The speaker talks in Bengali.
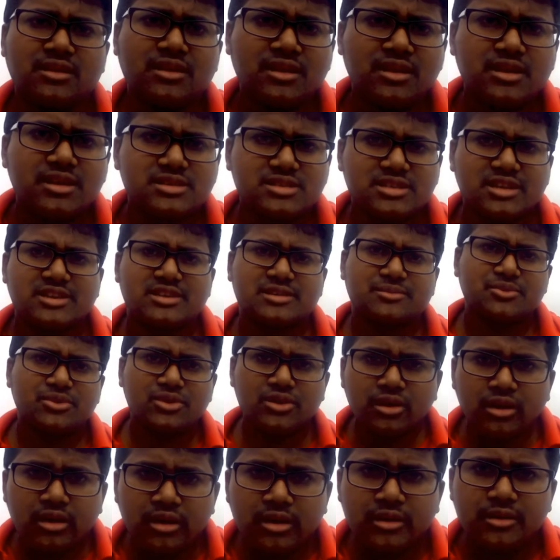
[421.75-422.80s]
ছেলেটা মনে
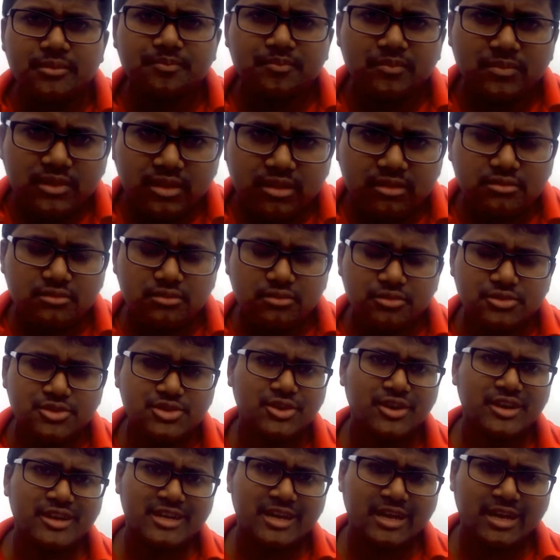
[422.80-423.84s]
হয় উচ্ছনে
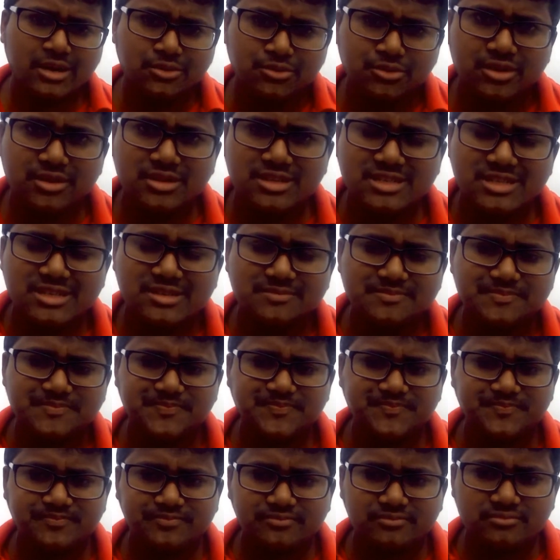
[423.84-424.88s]
টাকা ওড়াচ্ছে
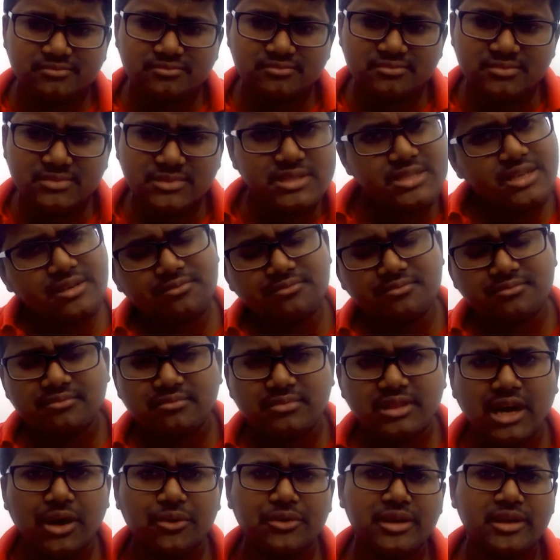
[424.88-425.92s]

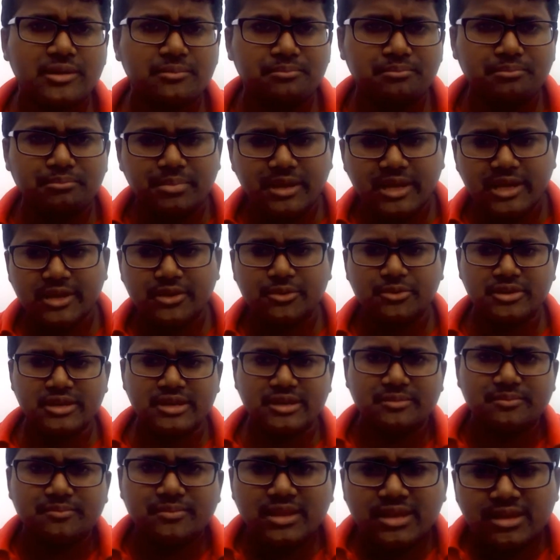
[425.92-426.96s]
দাও একে বিয়ে করে
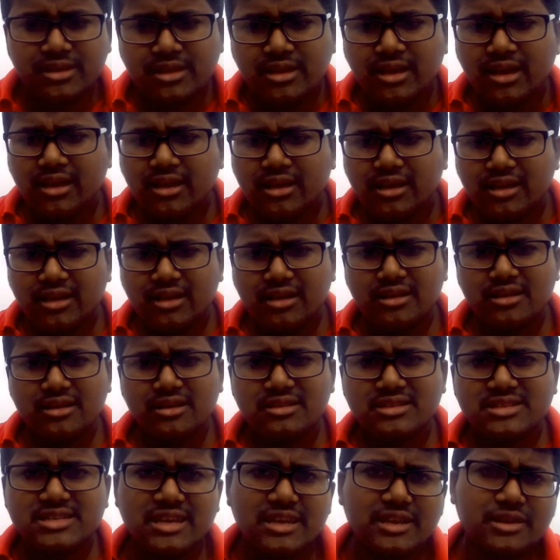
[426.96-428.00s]

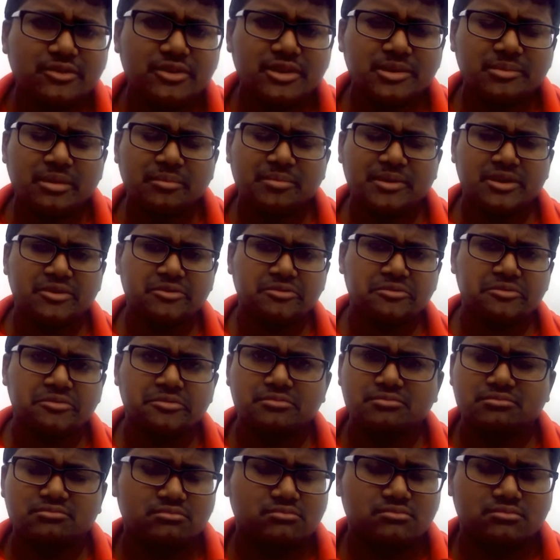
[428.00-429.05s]
ছেলেরও এ ব্যাপারে কোনো
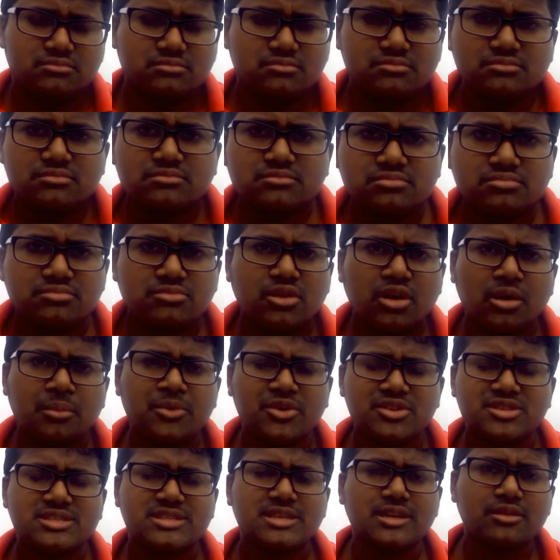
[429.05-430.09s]
অমত
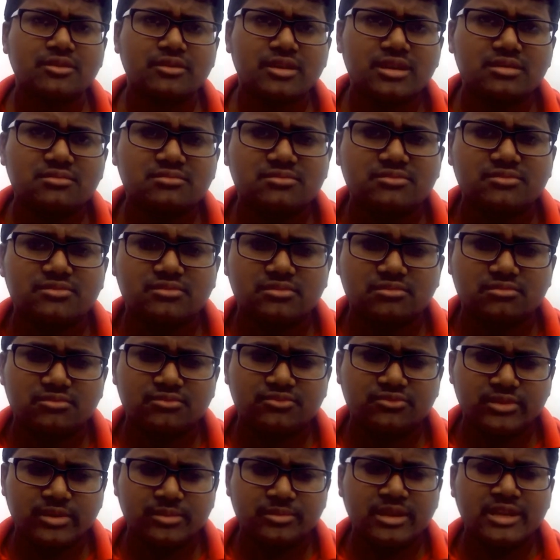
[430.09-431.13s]
ছিল না
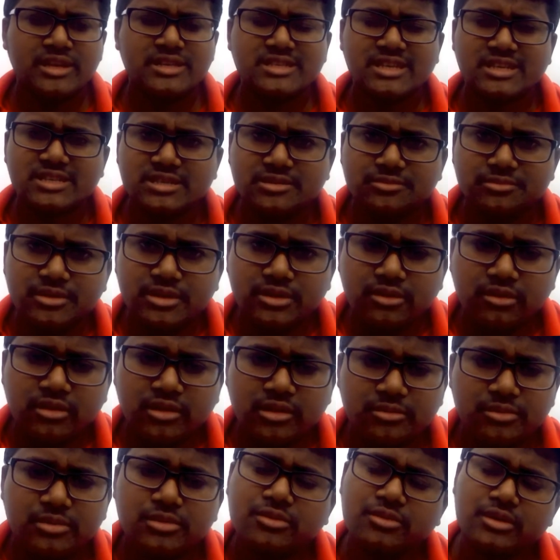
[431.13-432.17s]
ফ্যামিলি যাচ্ছে বিয়ে করাবে
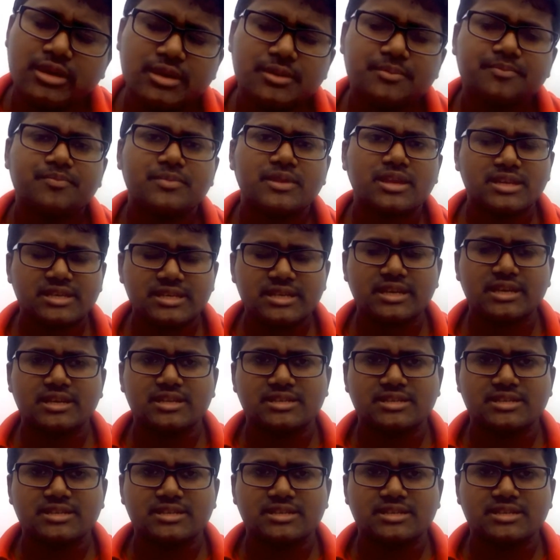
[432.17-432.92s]
ওকে ঠিক আছে